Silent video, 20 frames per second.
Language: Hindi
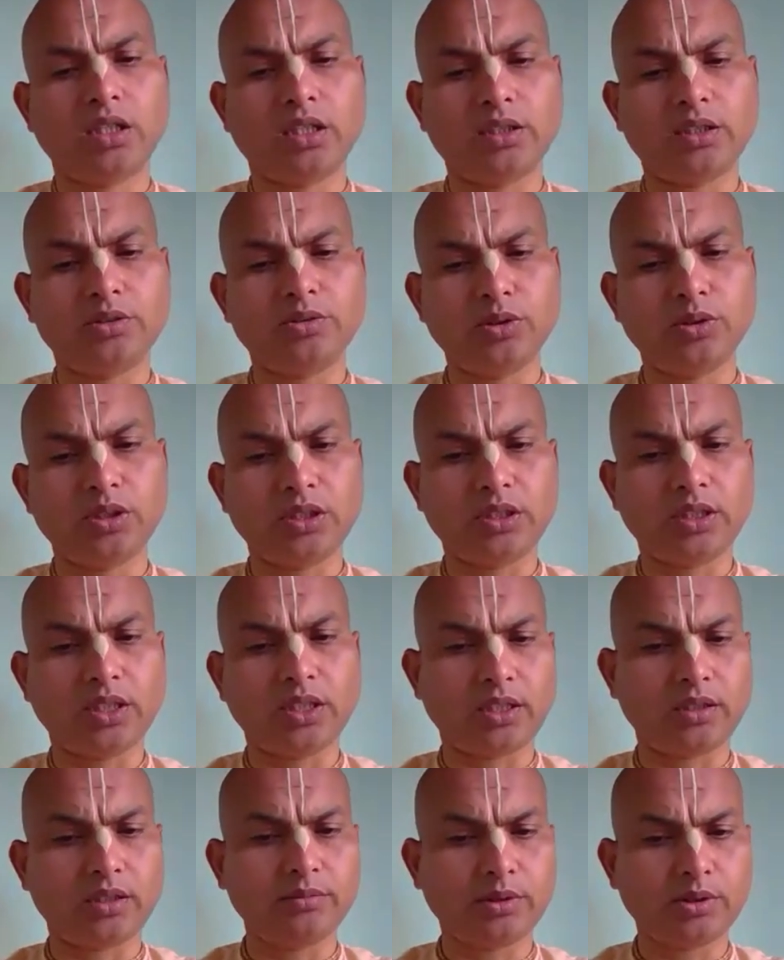अर्जुन ने
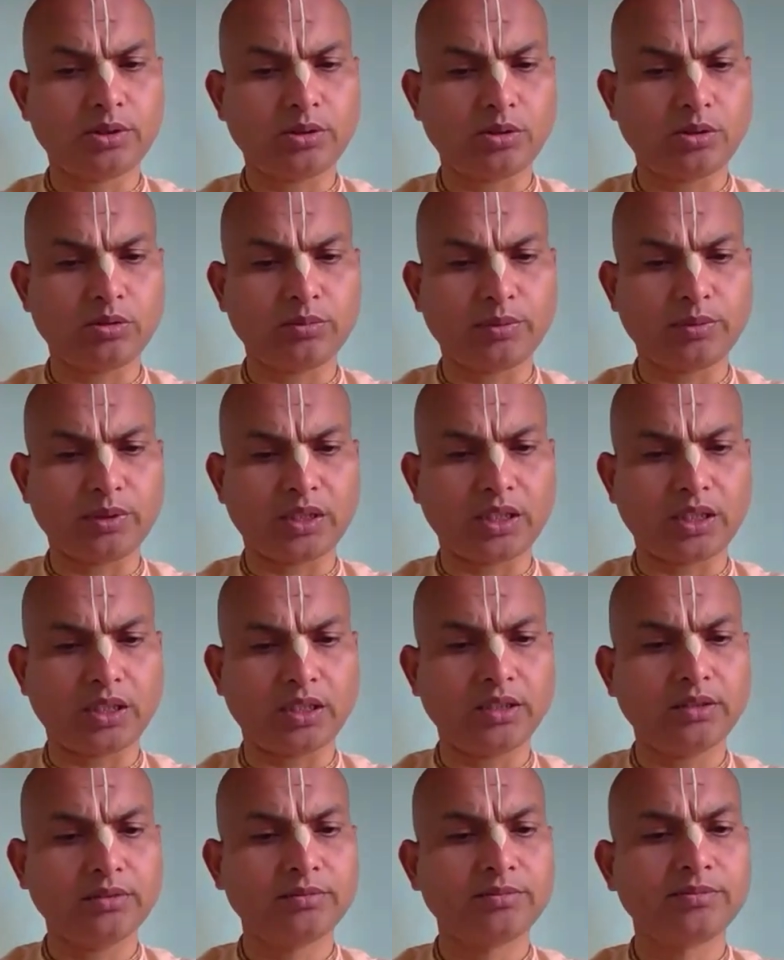अठारहवें श्लोक में कहा
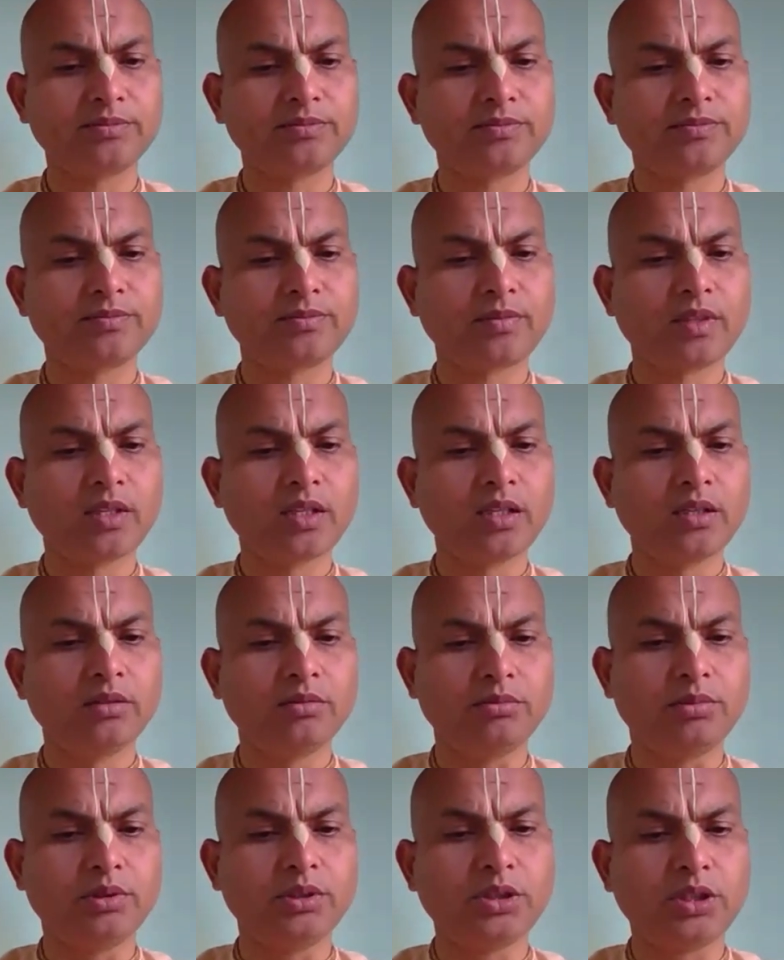
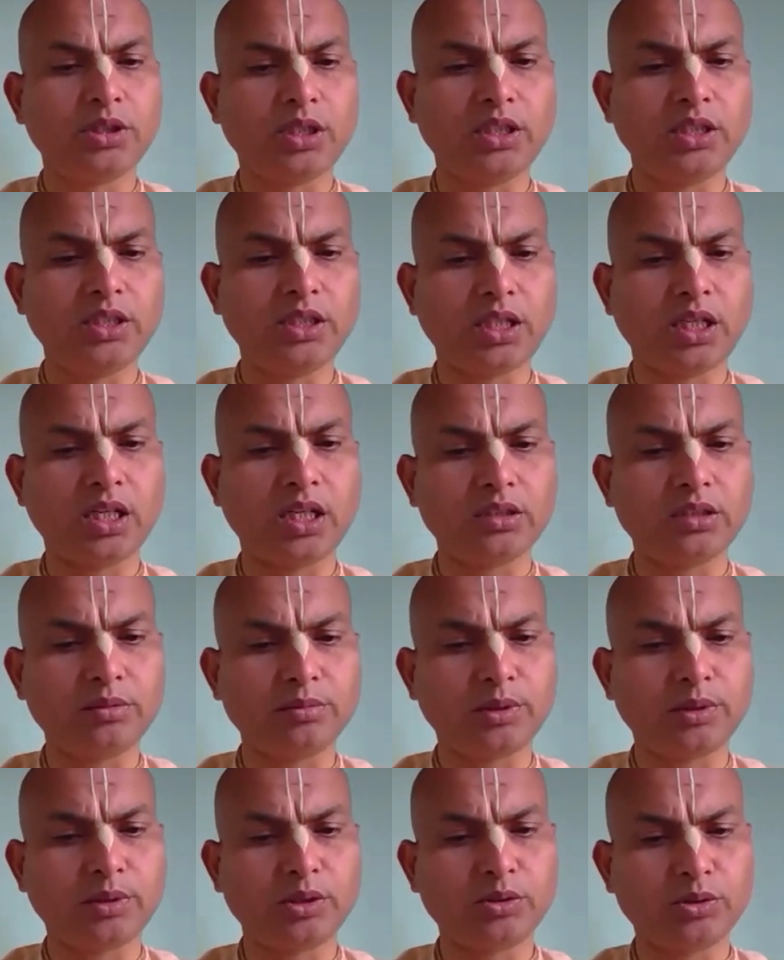विस्तरेन
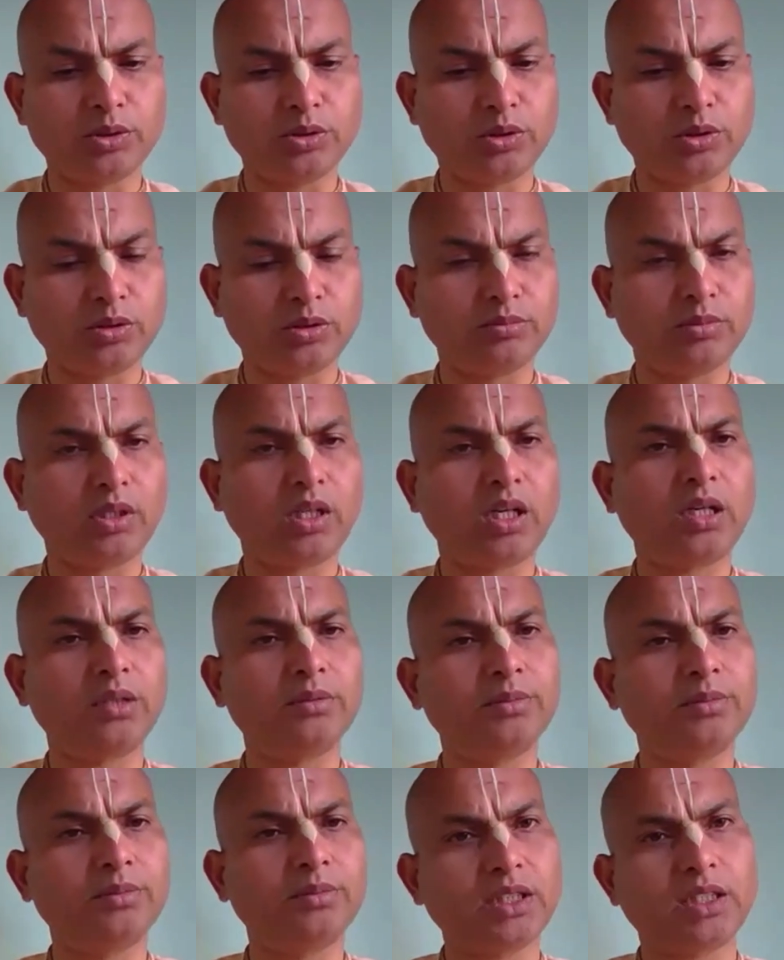आत्मनो योगम
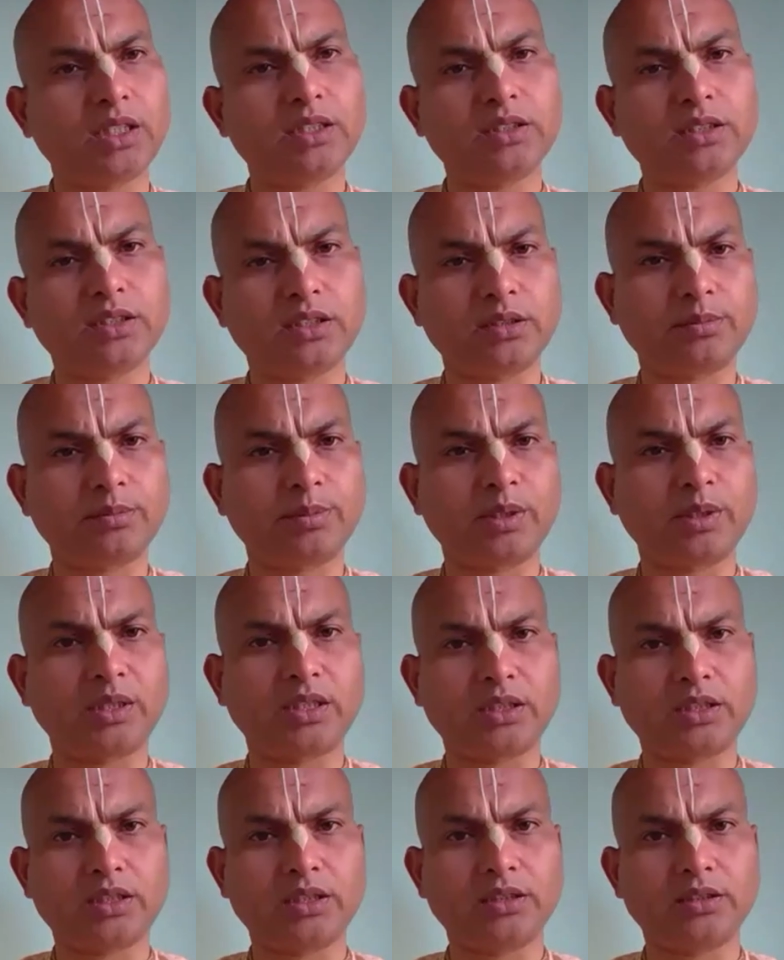अब विस्तार से कृपा
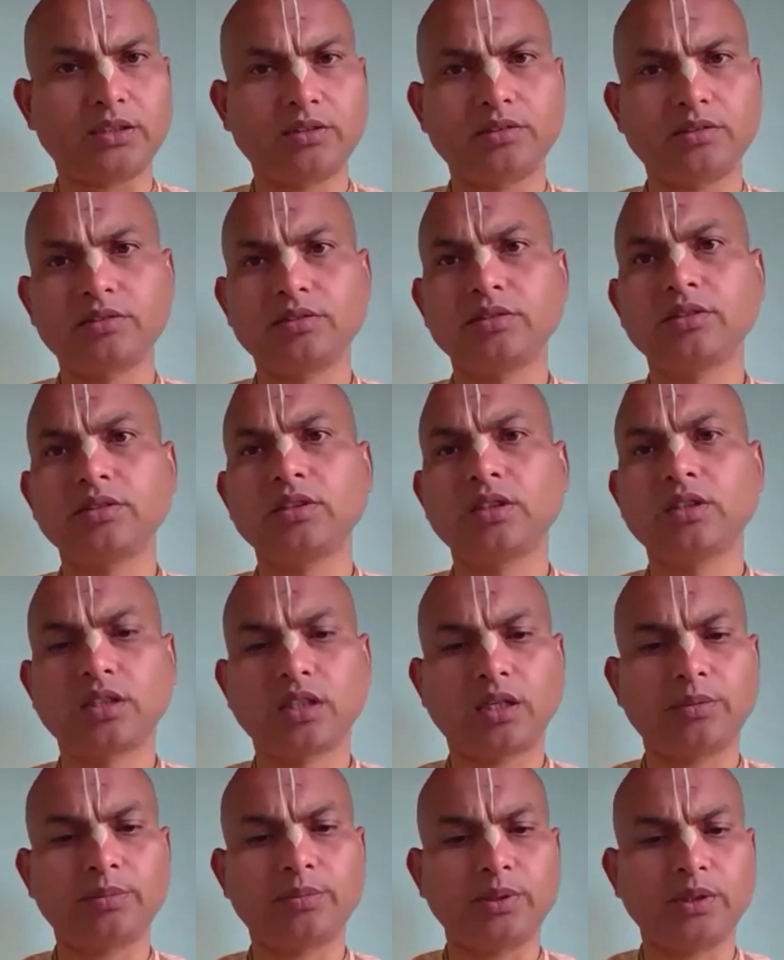करके इस
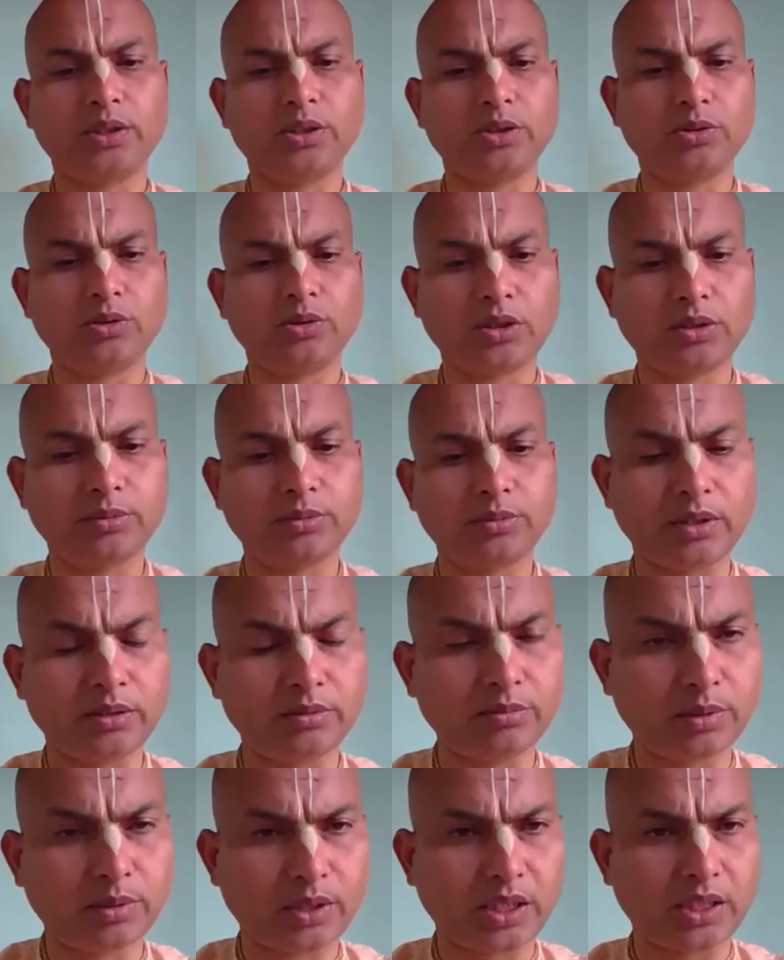अपने योग के बारे
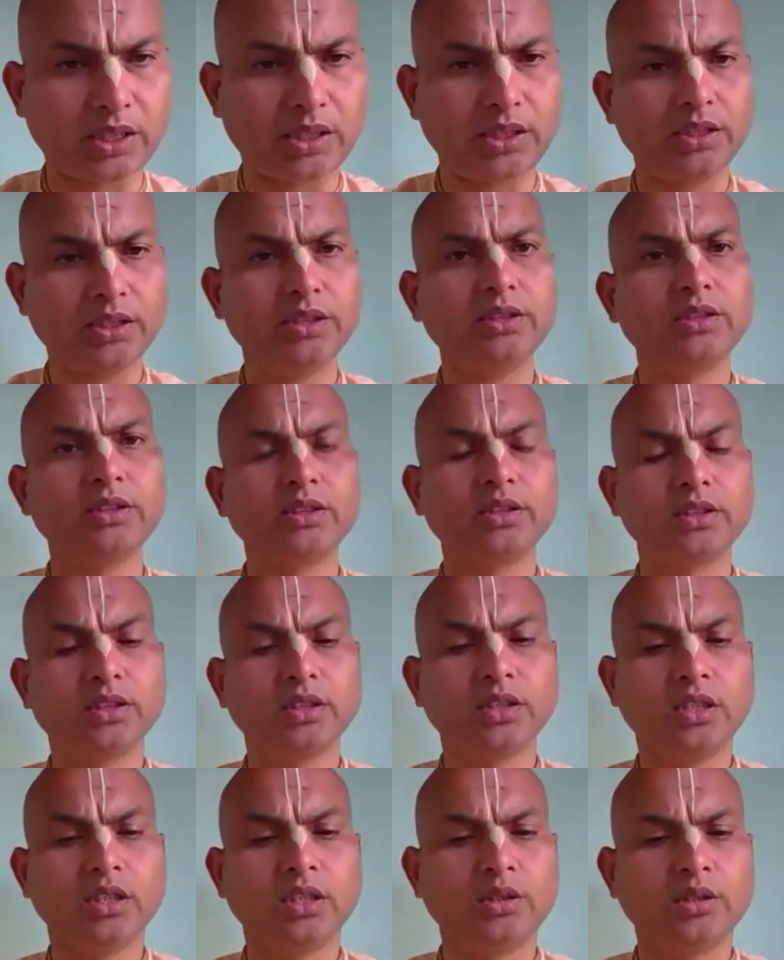में बताइए
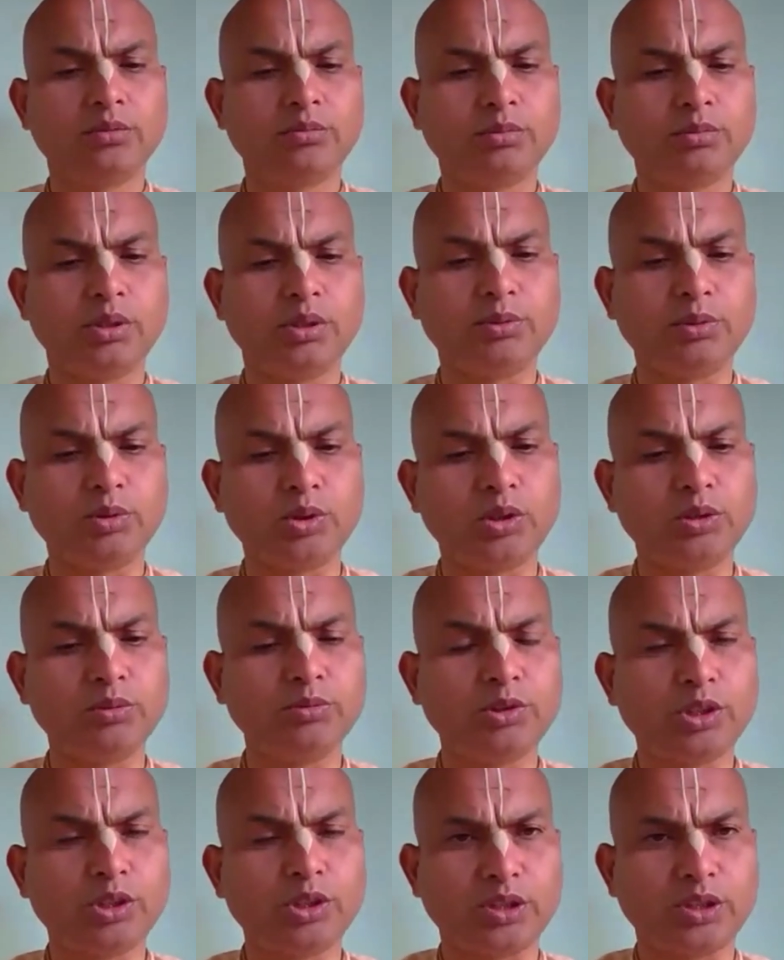
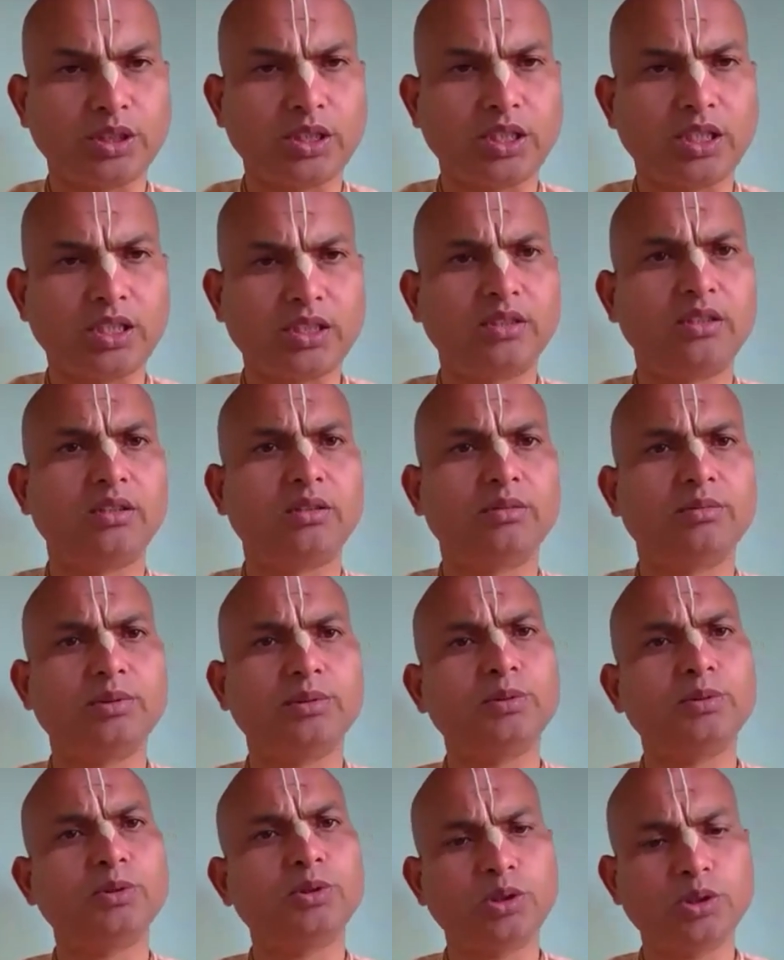विभूतिम च जनार्दना
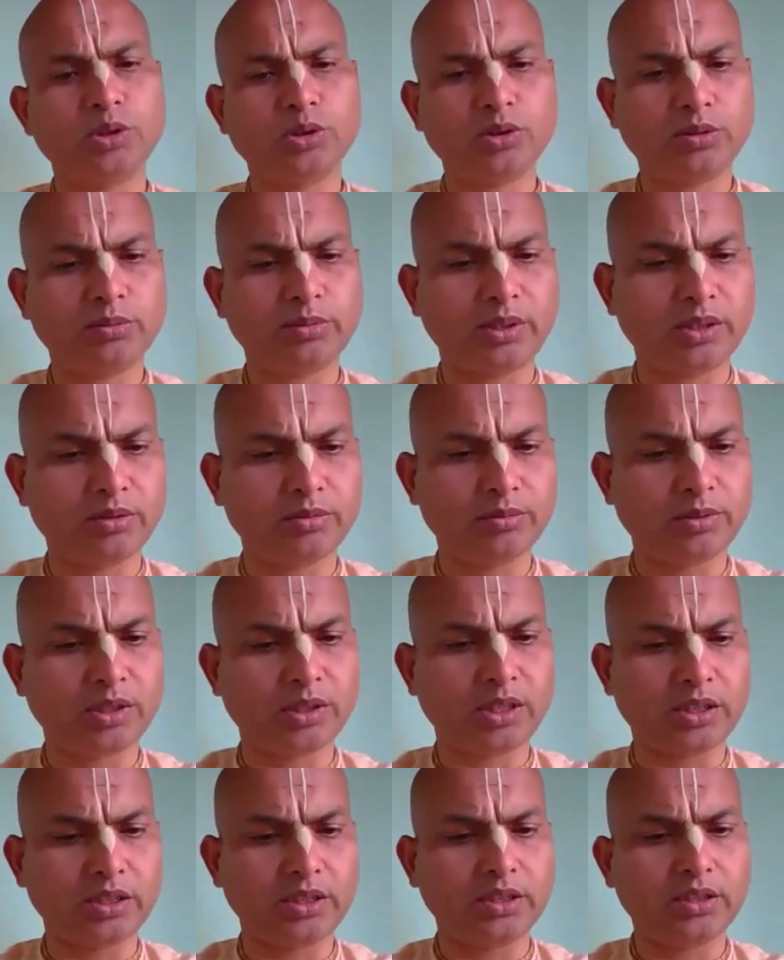विभूतियों के बारे में
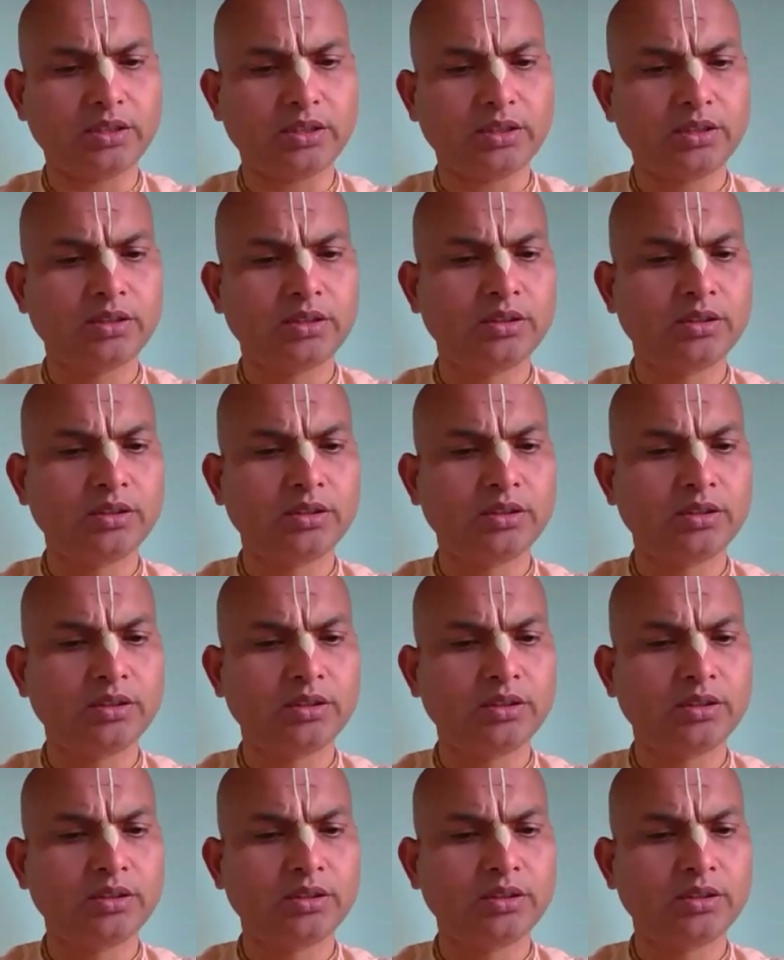बताइए